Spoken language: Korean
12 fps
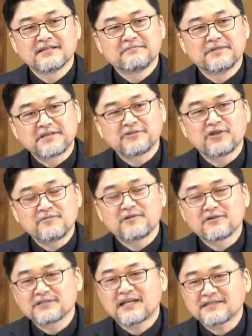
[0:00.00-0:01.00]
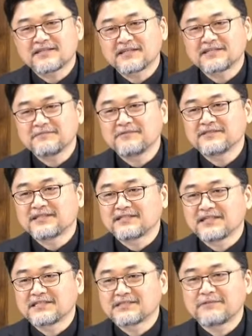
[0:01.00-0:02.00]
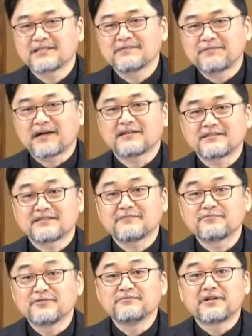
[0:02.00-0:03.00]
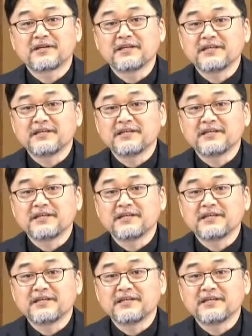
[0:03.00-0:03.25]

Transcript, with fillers: 믿기도 힘들고 상상하기 힘든 세상이지만 그 바깥 세상 분명히